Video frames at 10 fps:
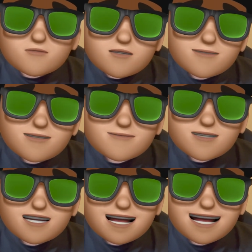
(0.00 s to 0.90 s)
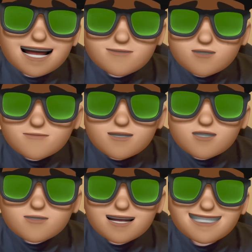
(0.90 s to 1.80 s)
lo que permite a los
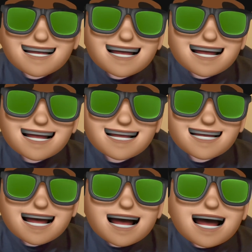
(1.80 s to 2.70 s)
inversores elegir